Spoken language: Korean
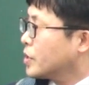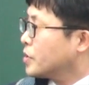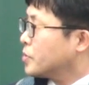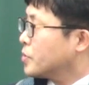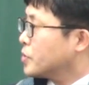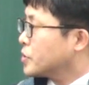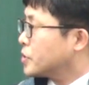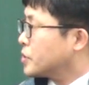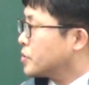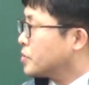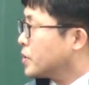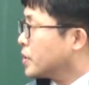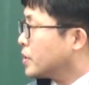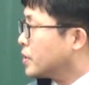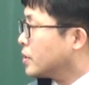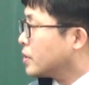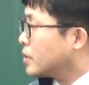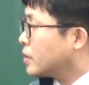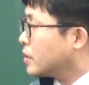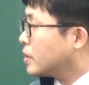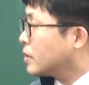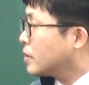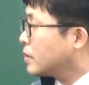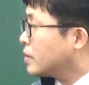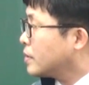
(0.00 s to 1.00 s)
여기
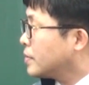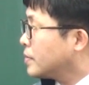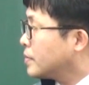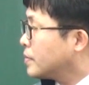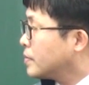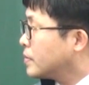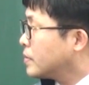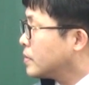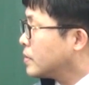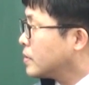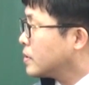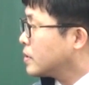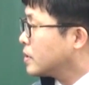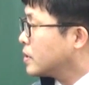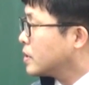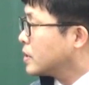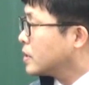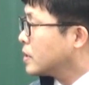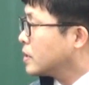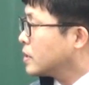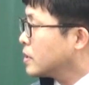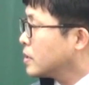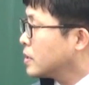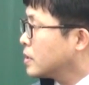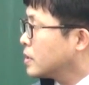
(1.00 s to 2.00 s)
보시면 어,
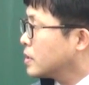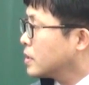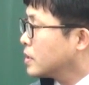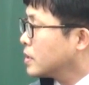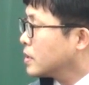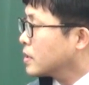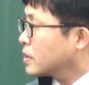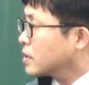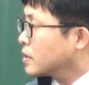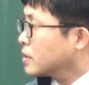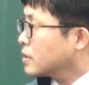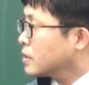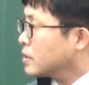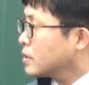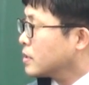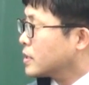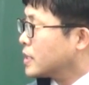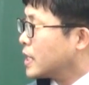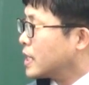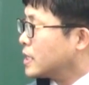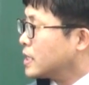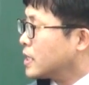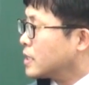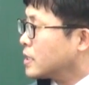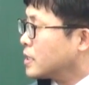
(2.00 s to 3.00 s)
그
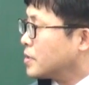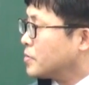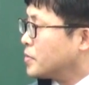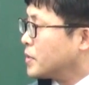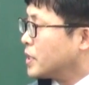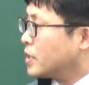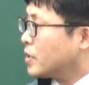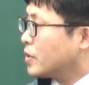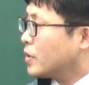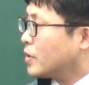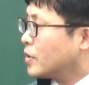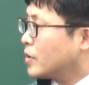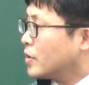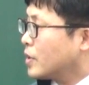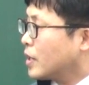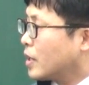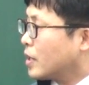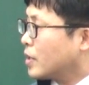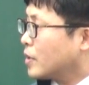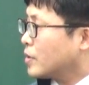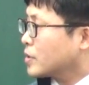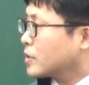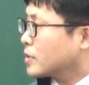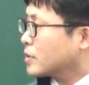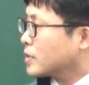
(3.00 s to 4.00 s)
사장님이요.
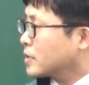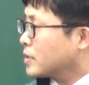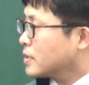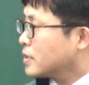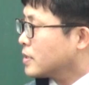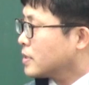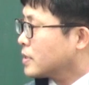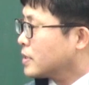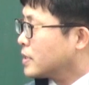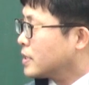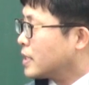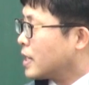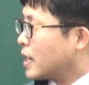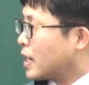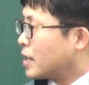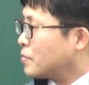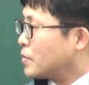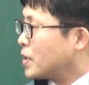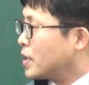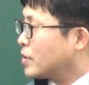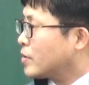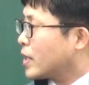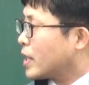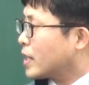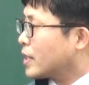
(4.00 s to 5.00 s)
아, 그 시기
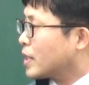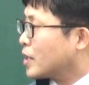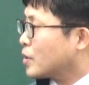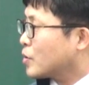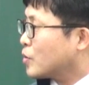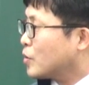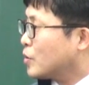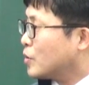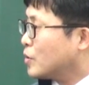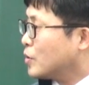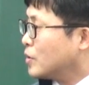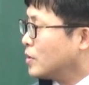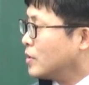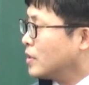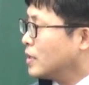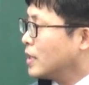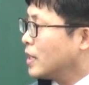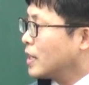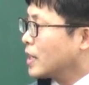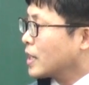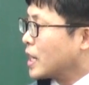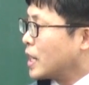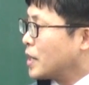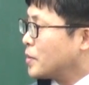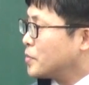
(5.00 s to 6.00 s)
아무 말도 안 하고
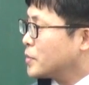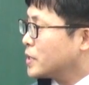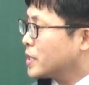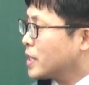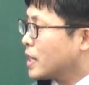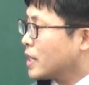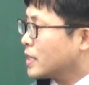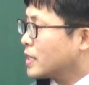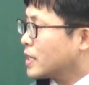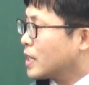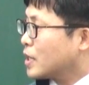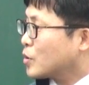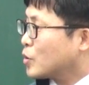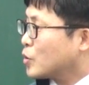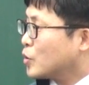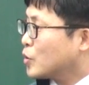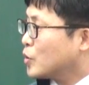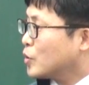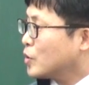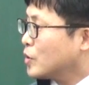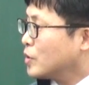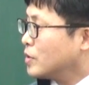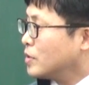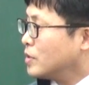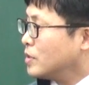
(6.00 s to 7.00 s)

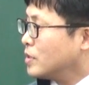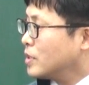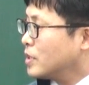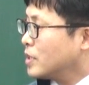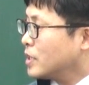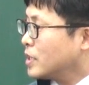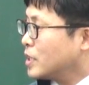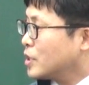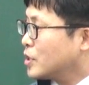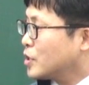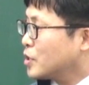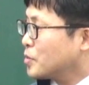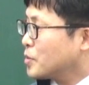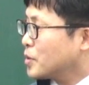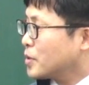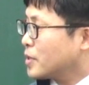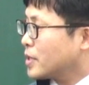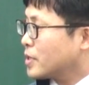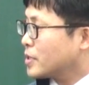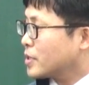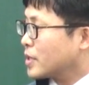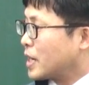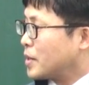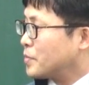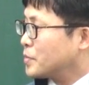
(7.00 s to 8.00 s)
감사하다고 인터뷰에
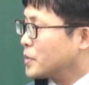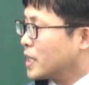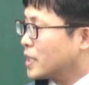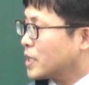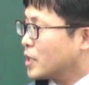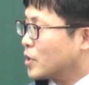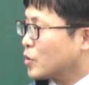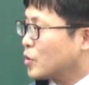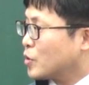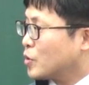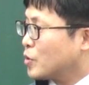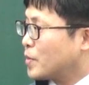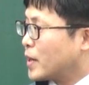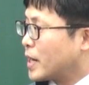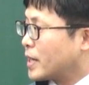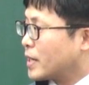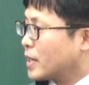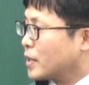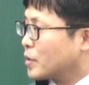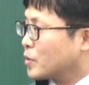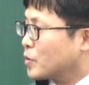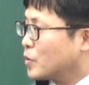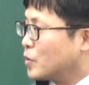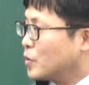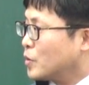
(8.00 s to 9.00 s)
대해서 감사하다고
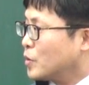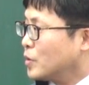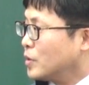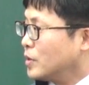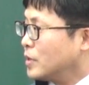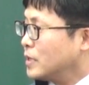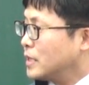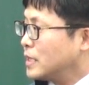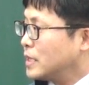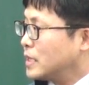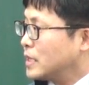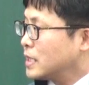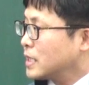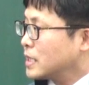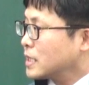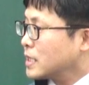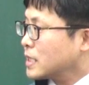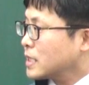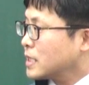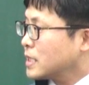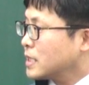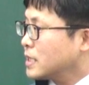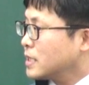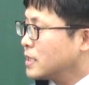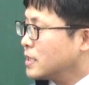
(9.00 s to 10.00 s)
말했고
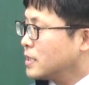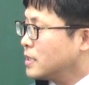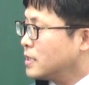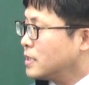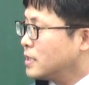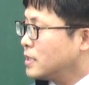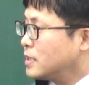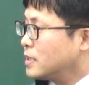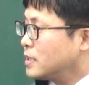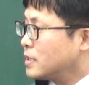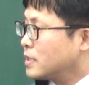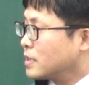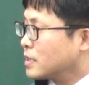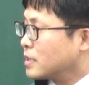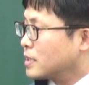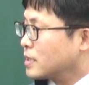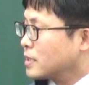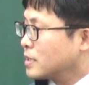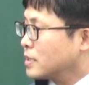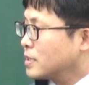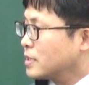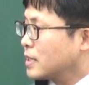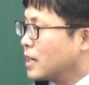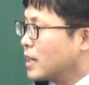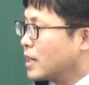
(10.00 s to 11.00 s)
그를
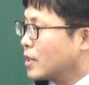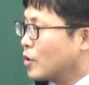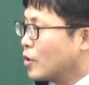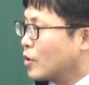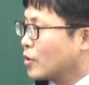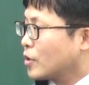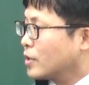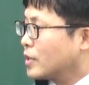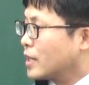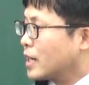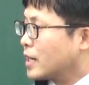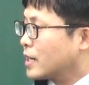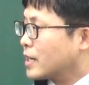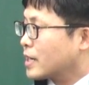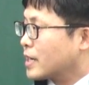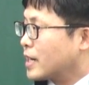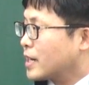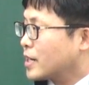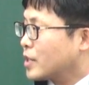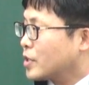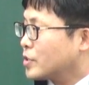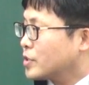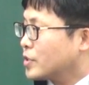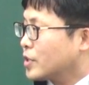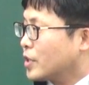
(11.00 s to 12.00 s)
그가 걸어 나가게
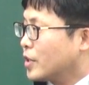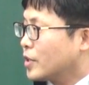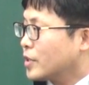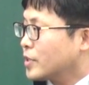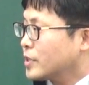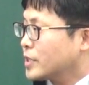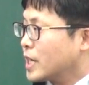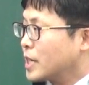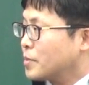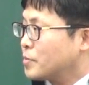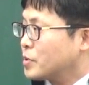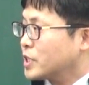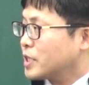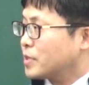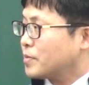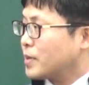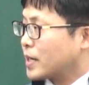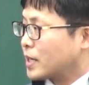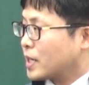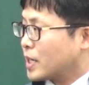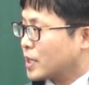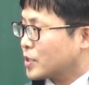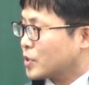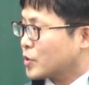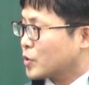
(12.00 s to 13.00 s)
한 거죠. 사무실
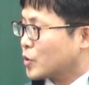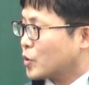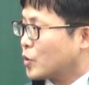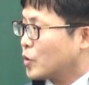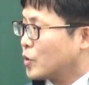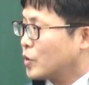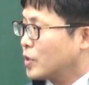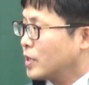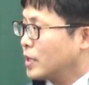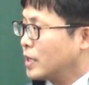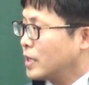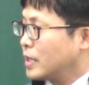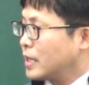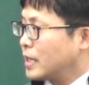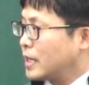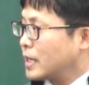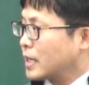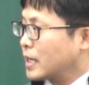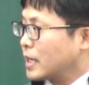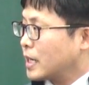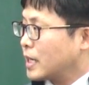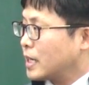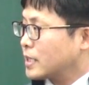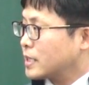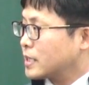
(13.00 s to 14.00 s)
바깥으로.
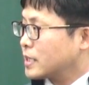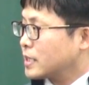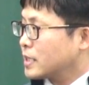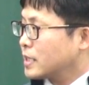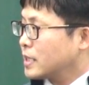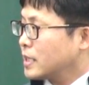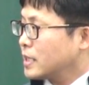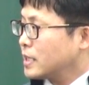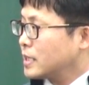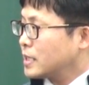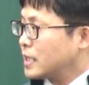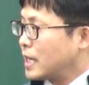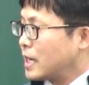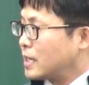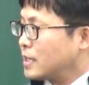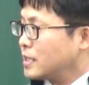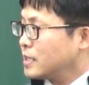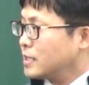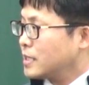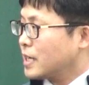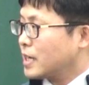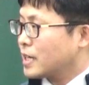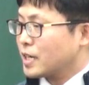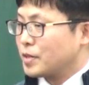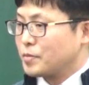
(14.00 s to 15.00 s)
그러니까
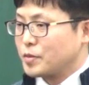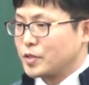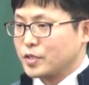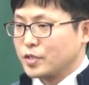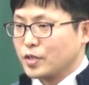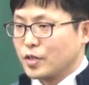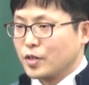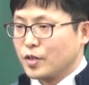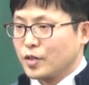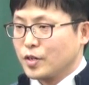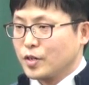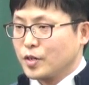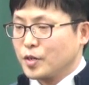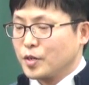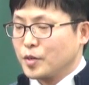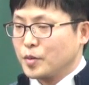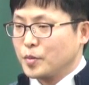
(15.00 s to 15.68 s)
다른 사람이죠.